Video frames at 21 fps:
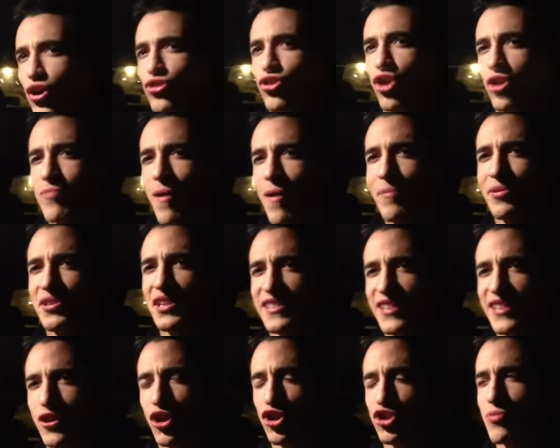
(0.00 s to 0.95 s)
Donc même si les
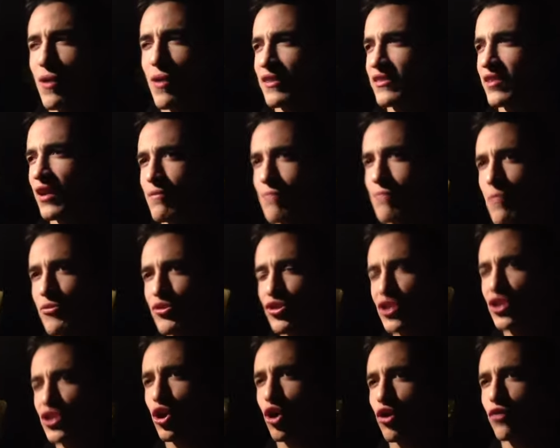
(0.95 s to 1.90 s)
5 h du matin, même si
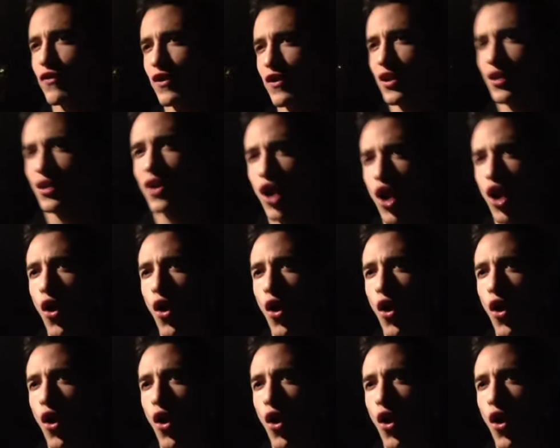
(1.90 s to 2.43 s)
on est crevé,